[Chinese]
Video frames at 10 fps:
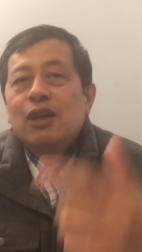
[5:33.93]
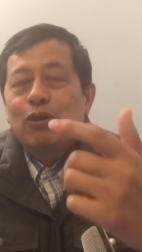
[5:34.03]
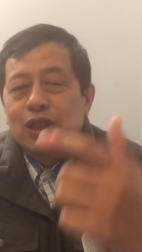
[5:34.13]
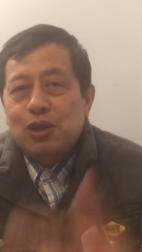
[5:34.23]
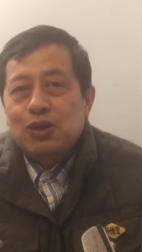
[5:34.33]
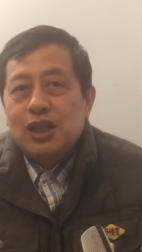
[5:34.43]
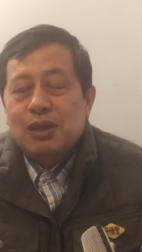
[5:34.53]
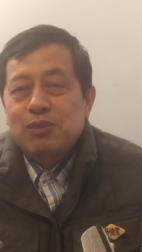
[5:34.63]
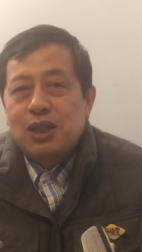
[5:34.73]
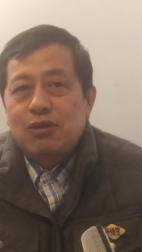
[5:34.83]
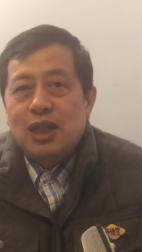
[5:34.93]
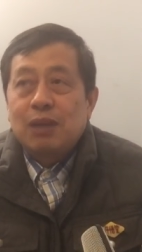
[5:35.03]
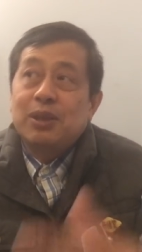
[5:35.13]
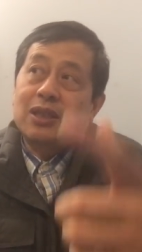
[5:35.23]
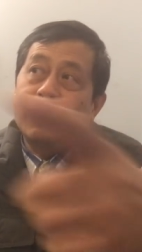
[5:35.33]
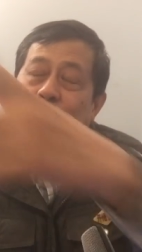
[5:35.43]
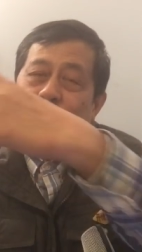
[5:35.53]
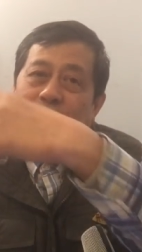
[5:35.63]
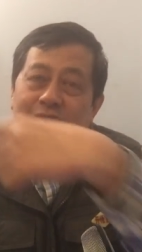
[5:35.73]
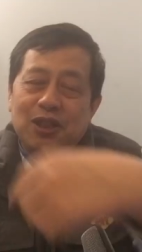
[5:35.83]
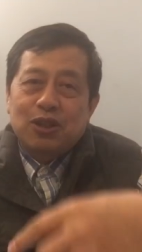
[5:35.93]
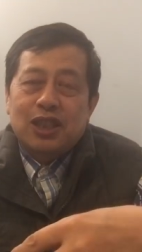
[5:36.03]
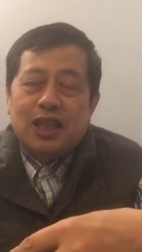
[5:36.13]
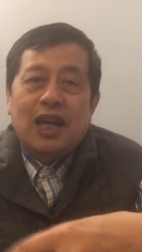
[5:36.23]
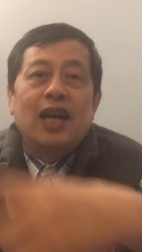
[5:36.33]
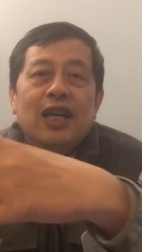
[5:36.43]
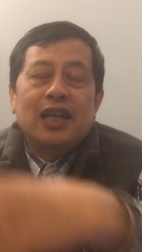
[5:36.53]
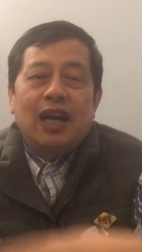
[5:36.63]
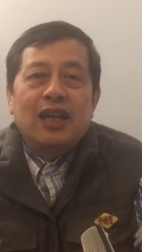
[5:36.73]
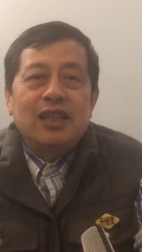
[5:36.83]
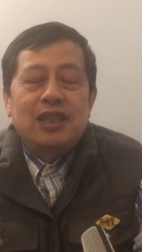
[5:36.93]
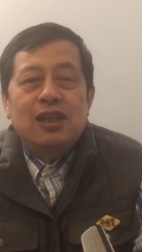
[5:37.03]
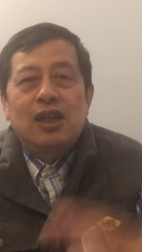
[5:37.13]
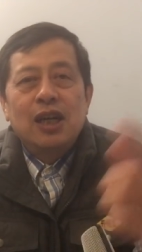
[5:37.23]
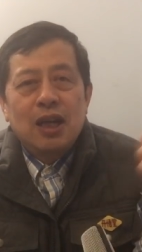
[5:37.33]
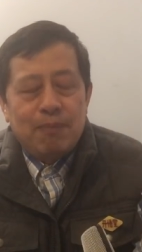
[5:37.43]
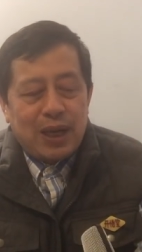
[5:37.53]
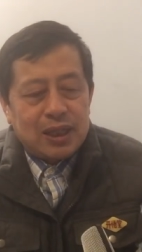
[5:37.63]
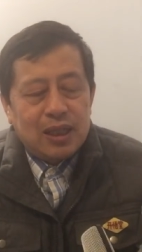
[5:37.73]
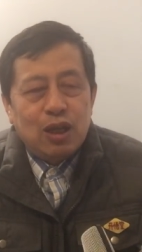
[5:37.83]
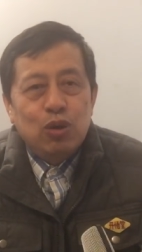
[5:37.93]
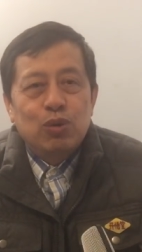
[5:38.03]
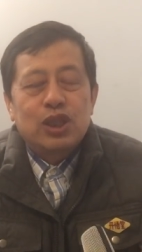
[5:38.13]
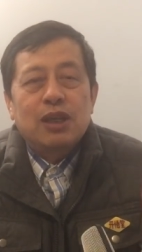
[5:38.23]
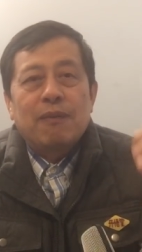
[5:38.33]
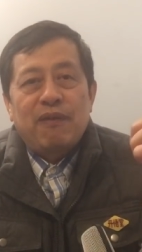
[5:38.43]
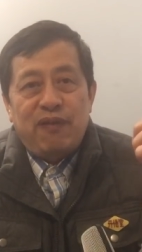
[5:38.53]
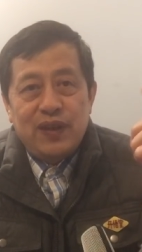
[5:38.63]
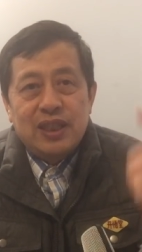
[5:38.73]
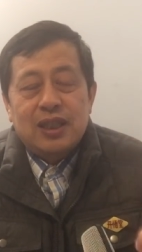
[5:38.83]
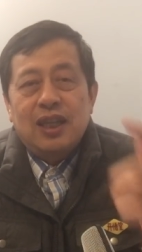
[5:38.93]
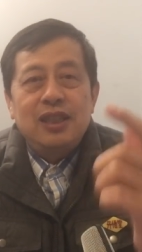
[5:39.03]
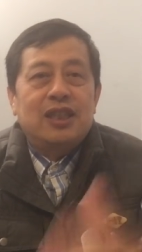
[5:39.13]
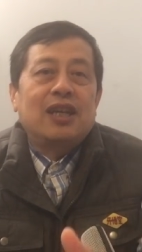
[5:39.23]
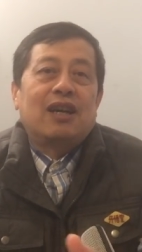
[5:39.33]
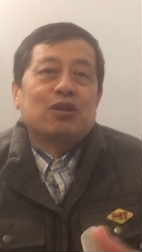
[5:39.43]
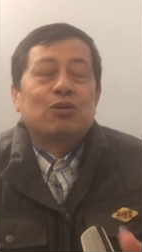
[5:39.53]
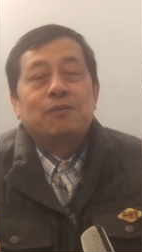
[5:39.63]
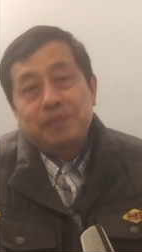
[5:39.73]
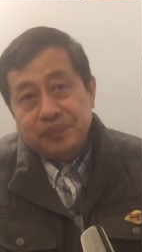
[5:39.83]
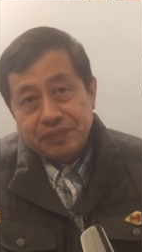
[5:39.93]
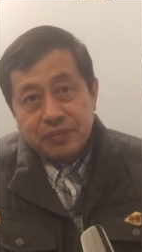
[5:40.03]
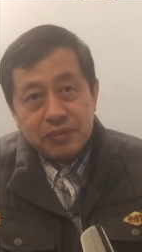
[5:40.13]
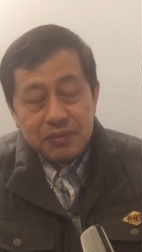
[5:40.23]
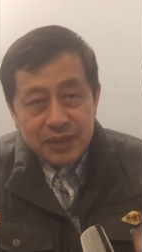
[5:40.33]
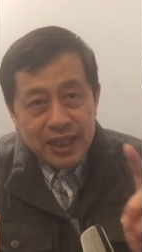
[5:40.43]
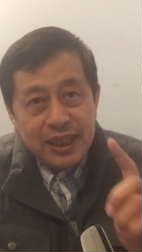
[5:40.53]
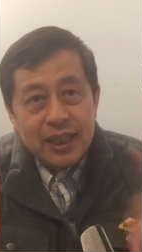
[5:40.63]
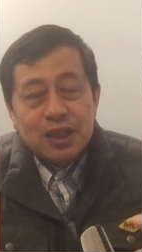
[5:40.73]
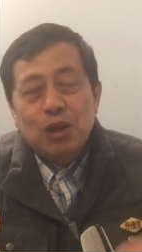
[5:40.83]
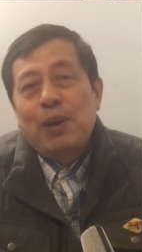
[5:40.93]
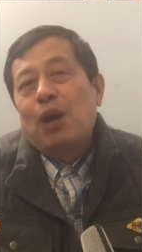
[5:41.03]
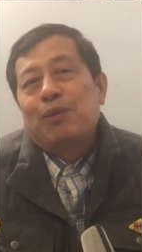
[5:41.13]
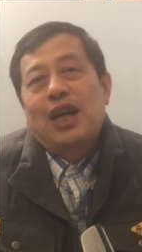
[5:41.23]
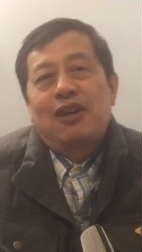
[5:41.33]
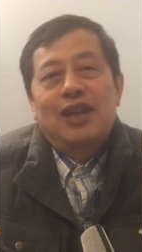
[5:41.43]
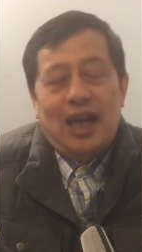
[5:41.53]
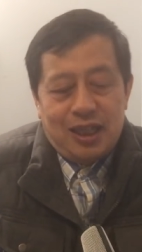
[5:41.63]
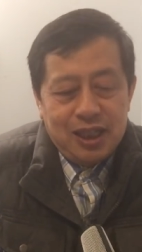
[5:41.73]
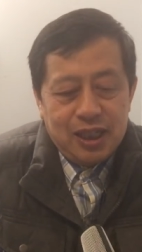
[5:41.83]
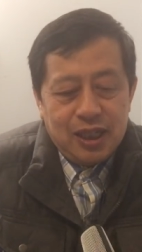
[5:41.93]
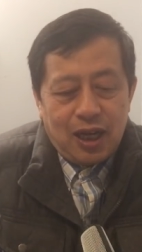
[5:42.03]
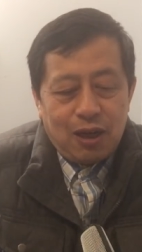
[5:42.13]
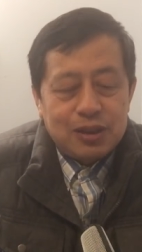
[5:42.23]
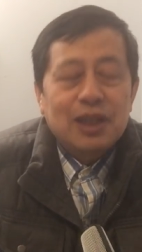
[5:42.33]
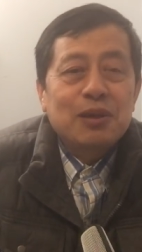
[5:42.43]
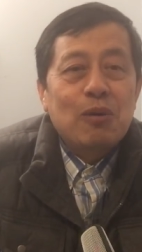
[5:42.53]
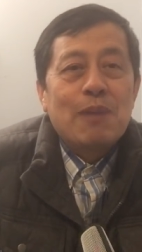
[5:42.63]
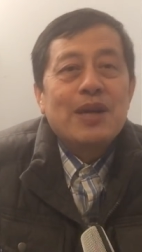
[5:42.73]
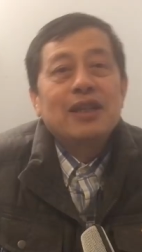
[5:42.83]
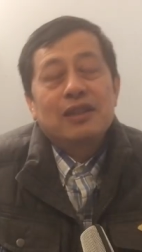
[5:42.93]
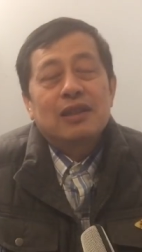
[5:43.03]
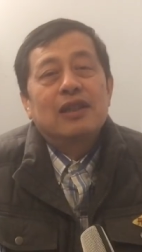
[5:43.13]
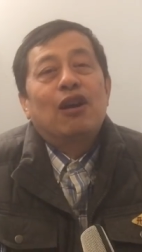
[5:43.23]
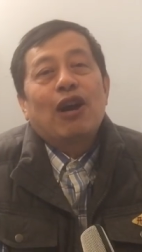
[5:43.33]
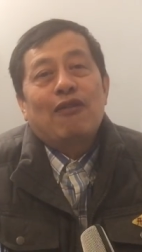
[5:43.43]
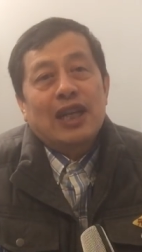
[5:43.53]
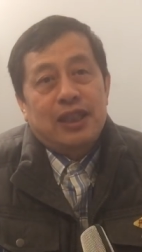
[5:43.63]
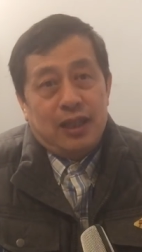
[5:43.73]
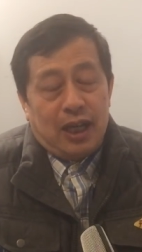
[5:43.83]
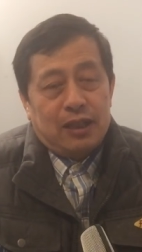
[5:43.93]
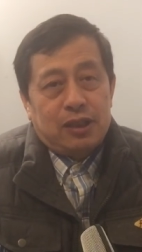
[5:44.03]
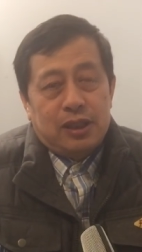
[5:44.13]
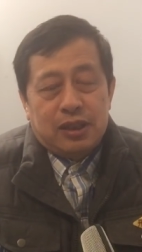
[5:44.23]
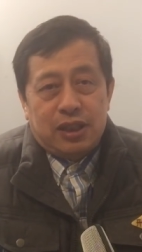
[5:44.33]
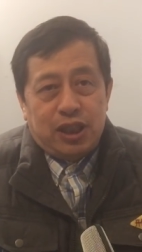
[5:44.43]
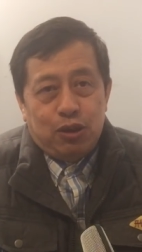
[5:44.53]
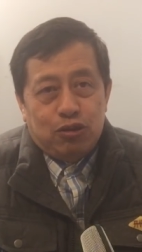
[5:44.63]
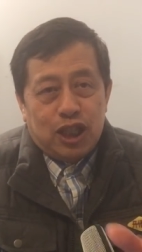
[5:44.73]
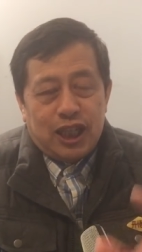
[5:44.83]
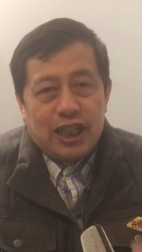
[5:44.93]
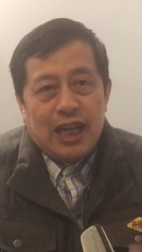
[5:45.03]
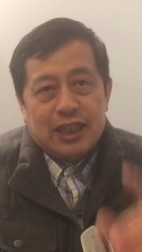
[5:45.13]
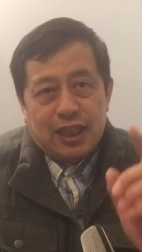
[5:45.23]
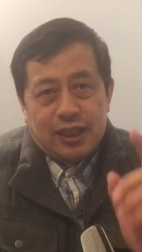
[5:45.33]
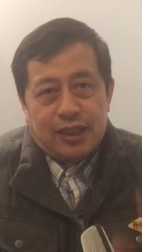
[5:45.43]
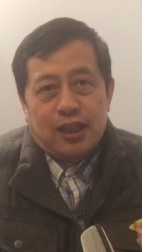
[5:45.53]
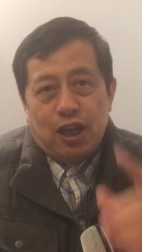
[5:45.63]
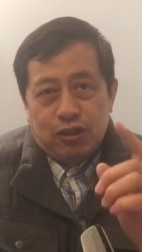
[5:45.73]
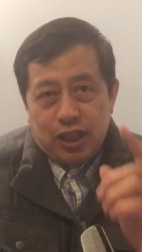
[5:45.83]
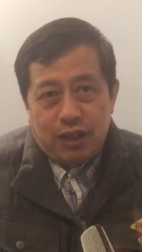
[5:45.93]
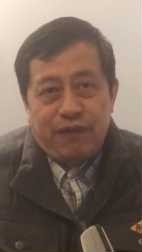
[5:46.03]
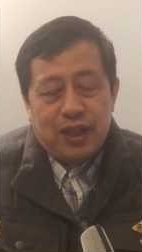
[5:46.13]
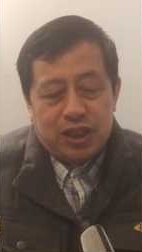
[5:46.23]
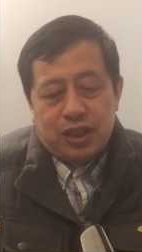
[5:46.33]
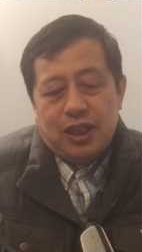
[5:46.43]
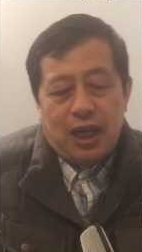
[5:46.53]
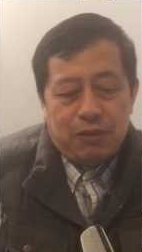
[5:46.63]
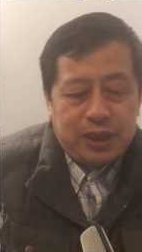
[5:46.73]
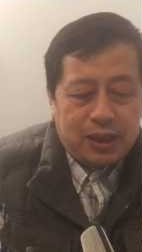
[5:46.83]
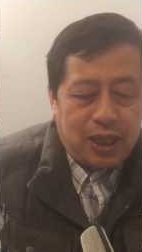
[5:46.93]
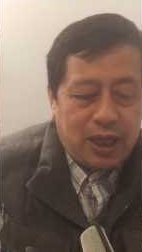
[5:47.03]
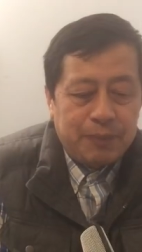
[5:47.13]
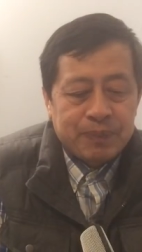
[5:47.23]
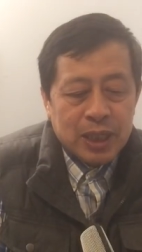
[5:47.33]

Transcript: 会走到什么情况，那么社会环境又是怎样，两人一结合，把他的路径分析的一清二楚，一个都跑不了啊。好，这是我们额外话题啊，这是提供给大家思考的一个方式啊。我们讲到啊。